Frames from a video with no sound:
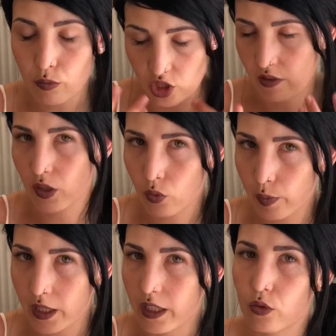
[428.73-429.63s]
Moi je l'avais
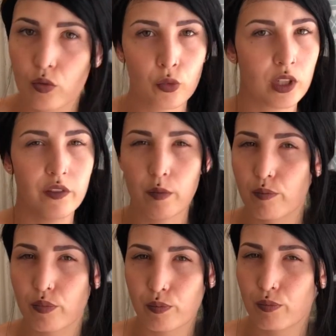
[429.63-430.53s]
compris et tout le monde avait
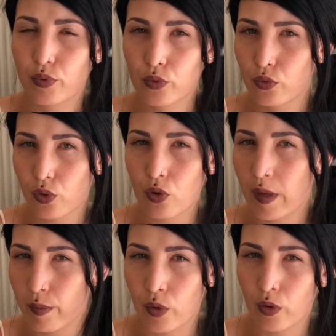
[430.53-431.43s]
plutôt le
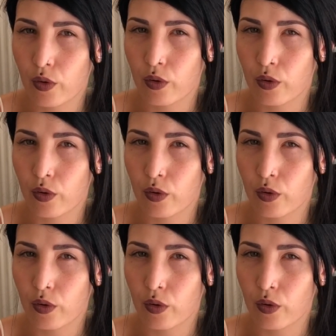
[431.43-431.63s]
même